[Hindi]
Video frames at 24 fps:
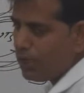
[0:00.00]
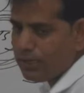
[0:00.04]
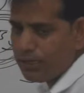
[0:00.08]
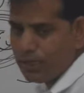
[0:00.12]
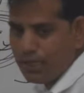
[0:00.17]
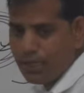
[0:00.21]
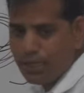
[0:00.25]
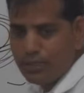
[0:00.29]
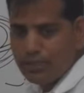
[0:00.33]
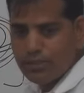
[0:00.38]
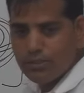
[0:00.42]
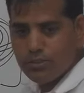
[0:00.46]

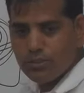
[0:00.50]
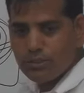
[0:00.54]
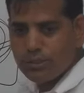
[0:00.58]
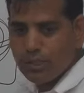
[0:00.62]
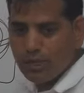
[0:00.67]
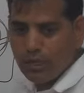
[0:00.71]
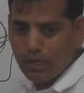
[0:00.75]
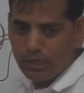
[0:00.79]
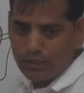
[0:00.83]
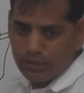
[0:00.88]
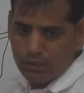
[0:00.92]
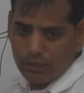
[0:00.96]
ये
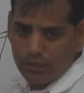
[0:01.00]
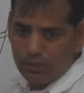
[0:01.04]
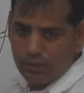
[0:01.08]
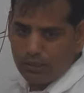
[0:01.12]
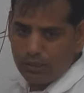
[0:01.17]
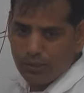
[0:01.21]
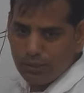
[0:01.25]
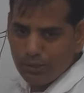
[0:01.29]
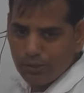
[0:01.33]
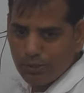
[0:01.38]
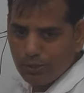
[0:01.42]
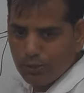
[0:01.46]
चलाते थे
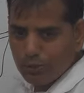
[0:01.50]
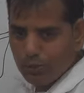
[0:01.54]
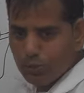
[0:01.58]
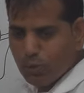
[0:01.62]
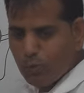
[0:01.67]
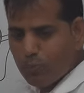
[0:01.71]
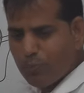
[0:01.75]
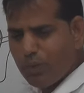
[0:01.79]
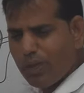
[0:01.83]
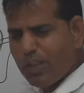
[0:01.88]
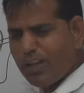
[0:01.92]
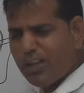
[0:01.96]
तो
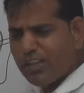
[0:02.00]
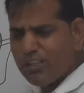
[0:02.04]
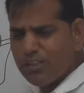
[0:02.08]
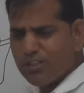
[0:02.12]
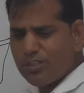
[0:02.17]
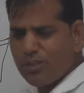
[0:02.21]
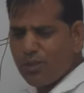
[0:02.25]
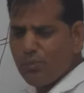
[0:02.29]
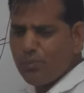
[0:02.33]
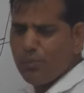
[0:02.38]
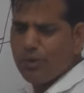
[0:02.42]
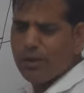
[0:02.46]
पहले
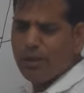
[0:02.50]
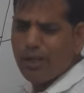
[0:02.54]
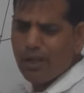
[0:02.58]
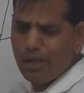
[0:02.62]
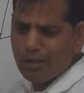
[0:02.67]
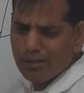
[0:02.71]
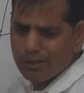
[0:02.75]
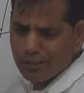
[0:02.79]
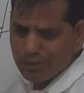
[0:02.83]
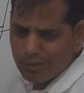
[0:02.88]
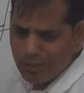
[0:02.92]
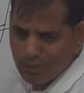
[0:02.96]
किसी प्रकार
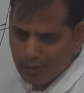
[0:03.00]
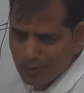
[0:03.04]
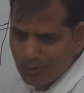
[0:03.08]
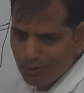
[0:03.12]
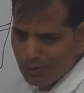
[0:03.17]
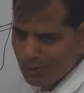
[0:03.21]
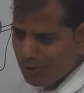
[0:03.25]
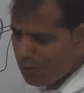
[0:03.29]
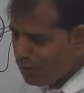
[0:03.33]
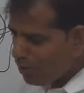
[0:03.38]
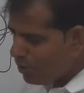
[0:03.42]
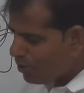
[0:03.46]
के देखो
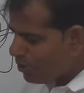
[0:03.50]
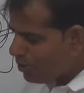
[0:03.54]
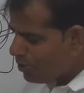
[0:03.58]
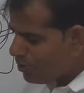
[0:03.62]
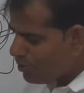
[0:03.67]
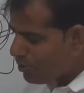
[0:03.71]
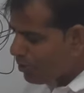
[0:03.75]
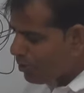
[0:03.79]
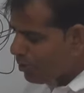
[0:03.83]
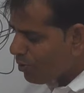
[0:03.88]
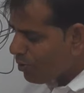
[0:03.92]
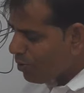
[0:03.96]

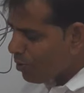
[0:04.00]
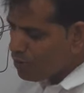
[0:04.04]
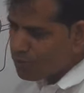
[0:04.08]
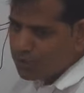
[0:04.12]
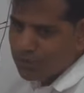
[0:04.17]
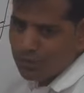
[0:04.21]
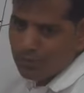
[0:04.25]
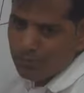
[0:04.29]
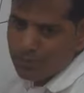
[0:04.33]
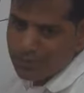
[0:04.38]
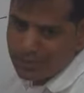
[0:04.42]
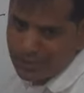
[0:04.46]
इनको कोई
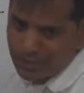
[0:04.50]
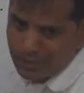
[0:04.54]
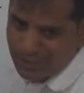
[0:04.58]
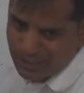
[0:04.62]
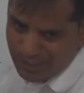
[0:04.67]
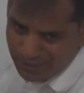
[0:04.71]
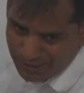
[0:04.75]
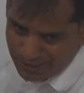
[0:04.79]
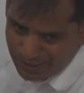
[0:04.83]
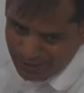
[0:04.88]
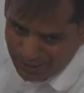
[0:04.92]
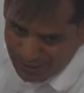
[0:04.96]
समस्या नहीं
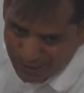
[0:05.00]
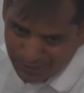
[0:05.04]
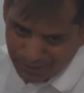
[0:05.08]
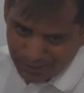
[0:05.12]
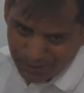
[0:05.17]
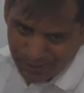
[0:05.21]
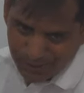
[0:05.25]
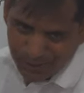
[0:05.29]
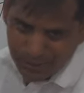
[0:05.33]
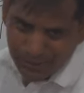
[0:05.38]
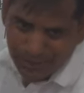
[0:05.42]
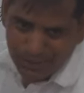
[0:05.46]
थी
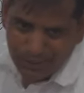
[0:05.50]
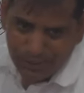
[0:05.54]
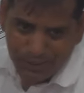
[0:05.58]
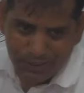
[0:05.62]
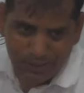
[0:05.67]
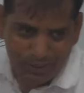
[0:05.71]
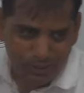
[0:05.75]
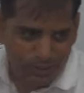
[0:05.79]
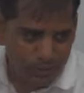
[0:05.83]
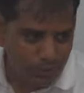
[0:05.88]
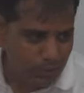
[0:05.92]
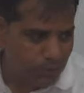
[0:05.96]

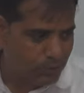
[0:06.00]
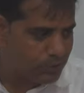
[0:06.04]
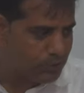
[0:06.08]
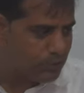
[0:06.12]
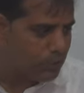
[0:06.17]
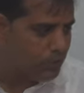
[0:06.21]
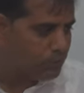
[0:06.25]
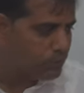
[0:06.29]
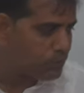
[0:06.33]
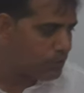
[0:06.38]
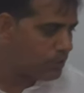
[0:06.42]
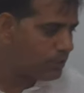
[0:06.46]
इनको भी
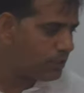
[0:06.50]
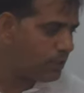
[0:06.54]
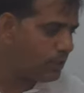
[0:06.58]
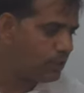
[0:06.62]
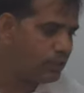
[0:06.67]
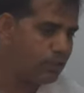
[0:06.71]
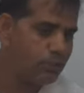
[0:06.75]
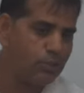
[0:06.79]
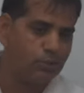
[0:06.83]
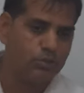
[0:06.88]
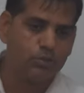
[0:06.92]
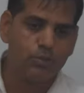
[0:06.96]
सबसे
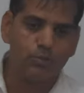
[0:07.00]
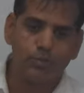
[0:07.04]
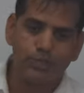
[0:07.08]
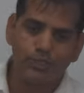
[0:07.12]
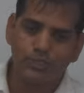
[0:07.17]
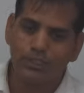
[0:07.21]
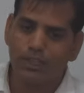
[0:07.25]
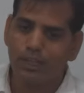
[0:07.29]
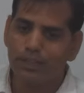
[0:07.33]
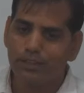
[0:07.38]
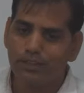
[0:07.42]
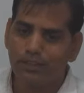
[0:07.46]
ज्यादा जो
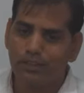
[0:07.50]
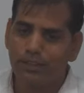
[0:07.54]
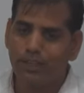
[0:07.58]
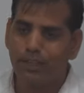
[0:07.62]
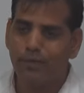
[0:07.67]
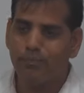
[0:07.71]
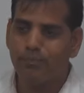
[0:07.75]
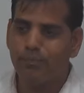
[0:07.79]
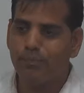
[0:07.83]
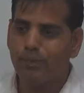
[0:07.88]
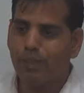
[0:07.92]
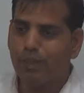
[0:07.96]
समस्या आती है
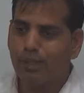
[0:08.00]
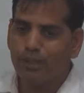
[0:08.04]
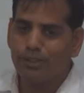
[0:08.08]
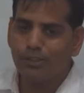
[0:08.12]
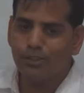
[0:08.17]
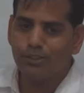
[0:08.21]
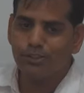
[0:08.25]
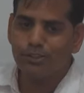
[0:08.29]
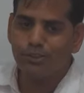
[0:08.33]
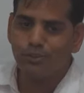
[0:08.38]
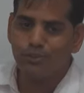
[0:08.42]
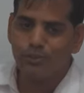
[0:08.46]

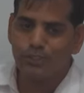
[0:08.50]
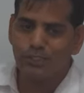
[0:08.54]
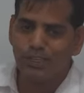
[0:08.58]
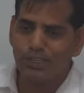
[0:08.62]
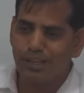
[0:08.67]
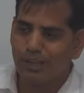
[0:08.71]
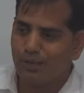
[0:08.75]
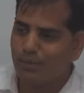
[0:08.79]
ये समस्या कब